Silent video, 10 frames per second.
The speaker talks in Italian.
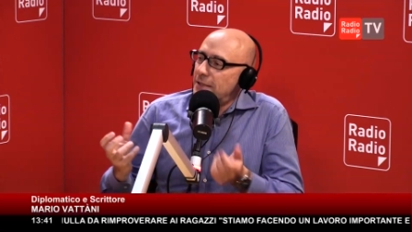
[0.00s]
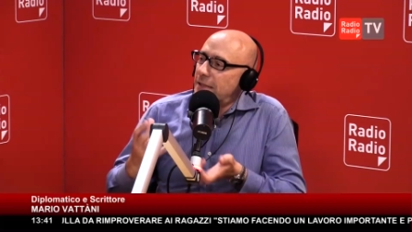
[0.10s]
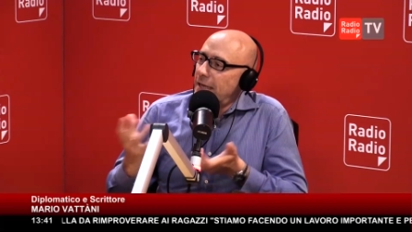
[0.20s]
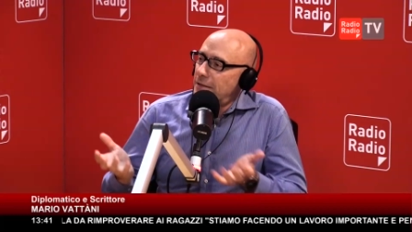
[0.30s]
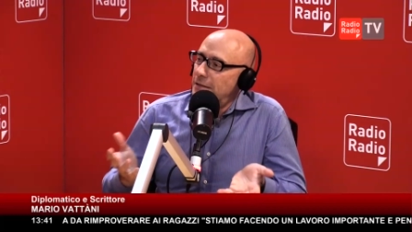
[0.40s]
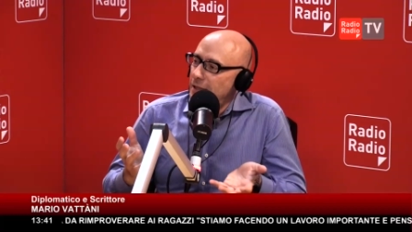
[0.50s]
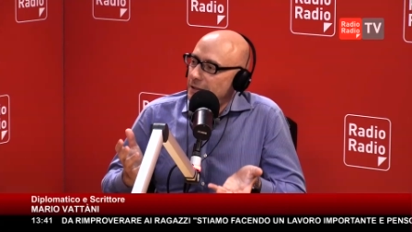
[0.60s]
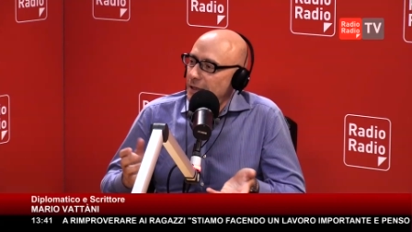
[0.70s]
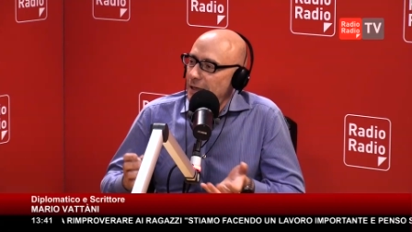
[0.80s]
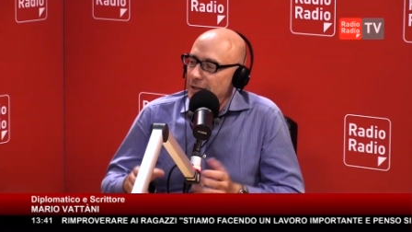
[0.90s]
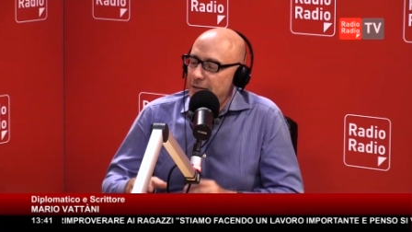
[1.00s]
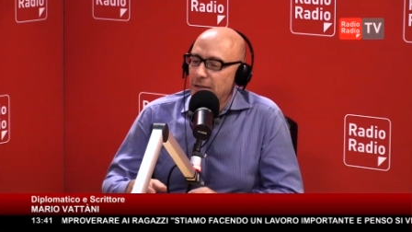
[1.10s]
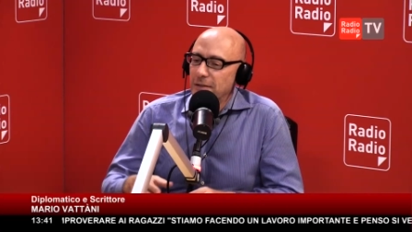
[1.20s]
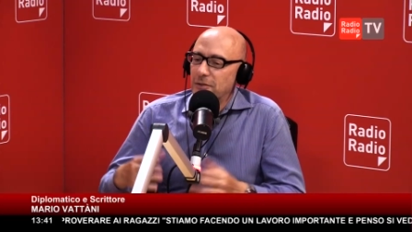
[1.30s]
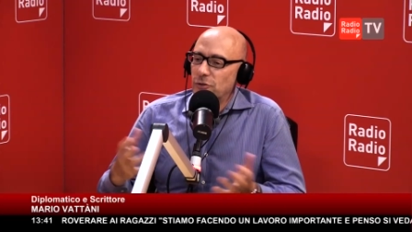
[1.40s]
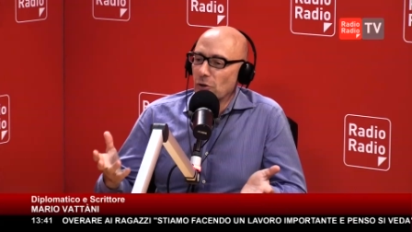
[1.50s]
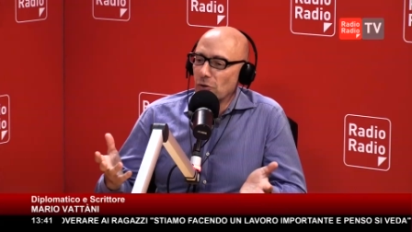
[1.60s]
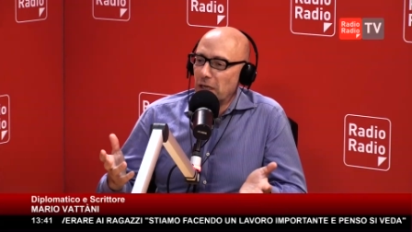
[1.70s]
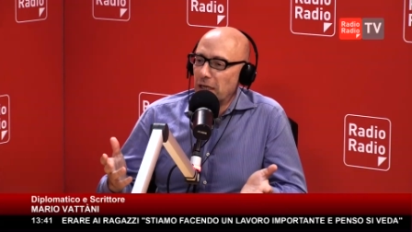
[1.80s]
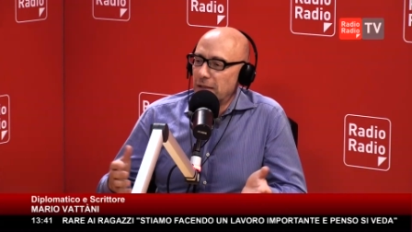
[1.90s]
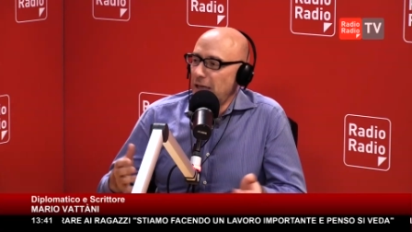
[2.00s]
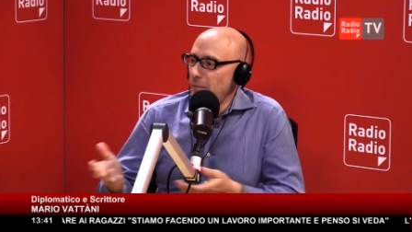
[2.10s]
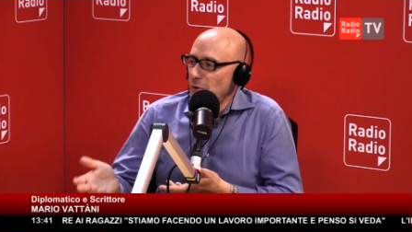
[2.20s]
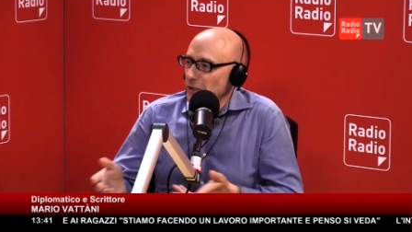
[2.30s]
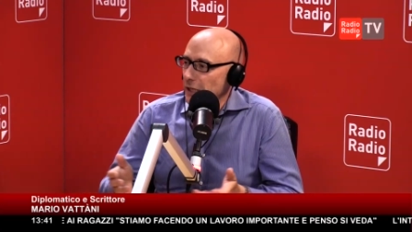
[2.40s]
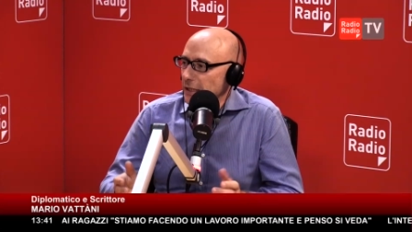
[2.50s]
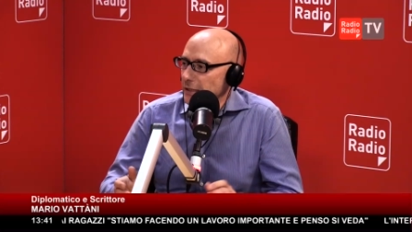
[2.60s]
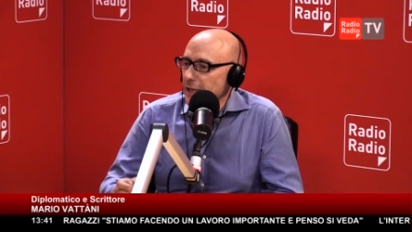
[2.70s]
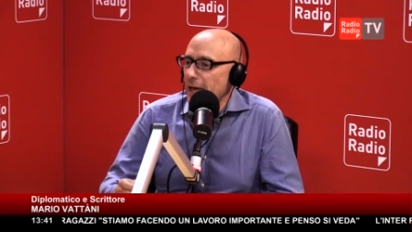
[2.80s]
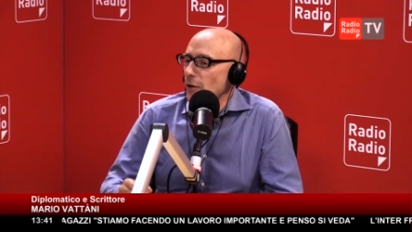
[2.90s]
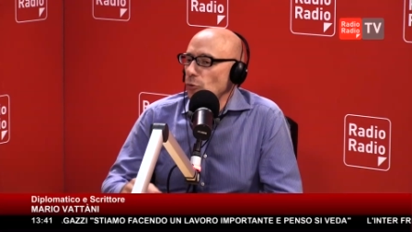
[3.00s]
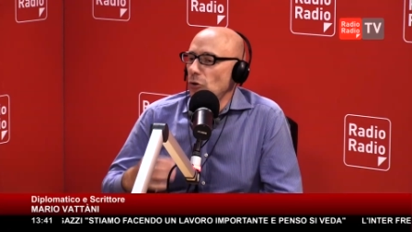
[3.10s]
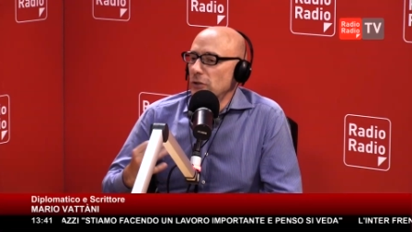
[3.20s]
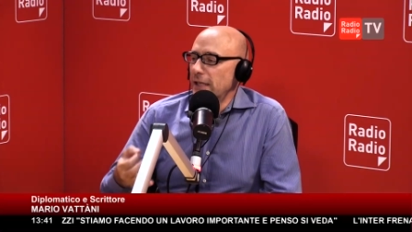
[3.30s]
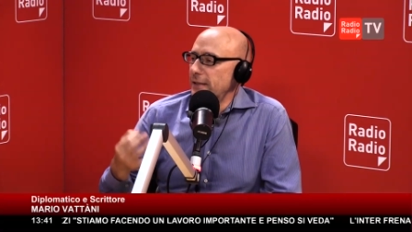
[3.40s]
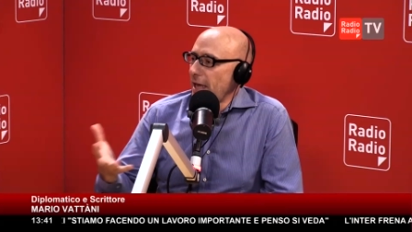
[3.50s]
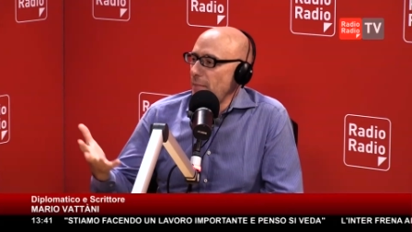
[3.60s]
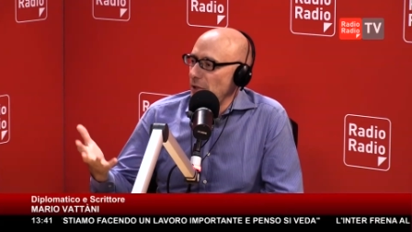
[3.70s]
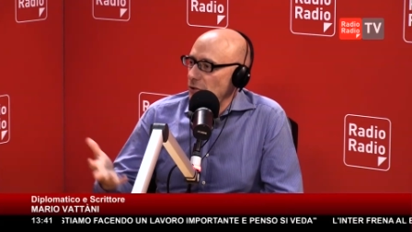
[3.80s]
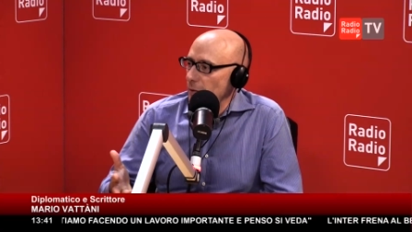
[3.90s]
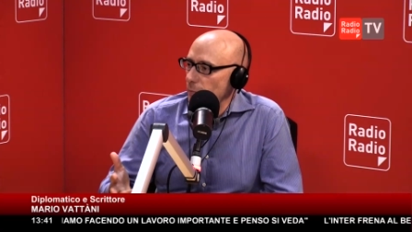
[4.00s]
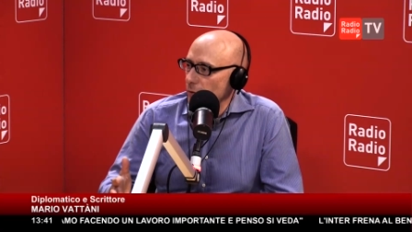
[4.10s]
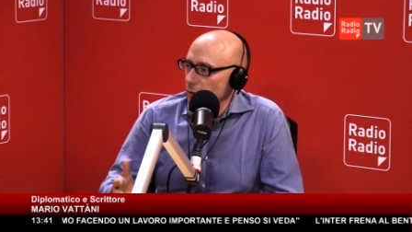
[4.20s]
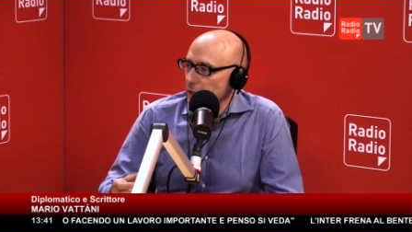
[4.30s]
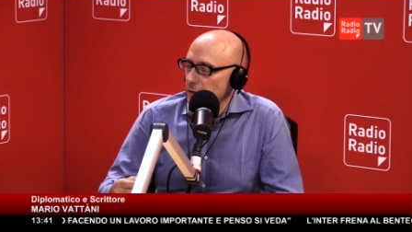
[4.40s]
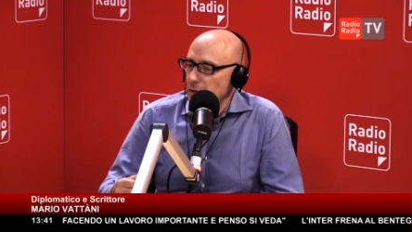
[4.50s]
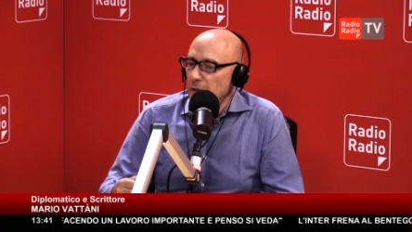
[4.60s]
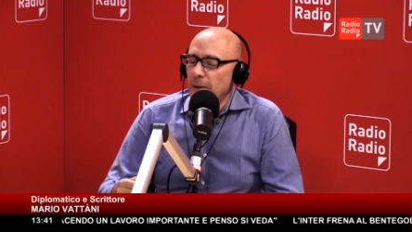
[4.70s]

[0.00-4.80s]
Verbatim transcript: resistenza della tradizione e della modernità è uno dei temi giapponesi.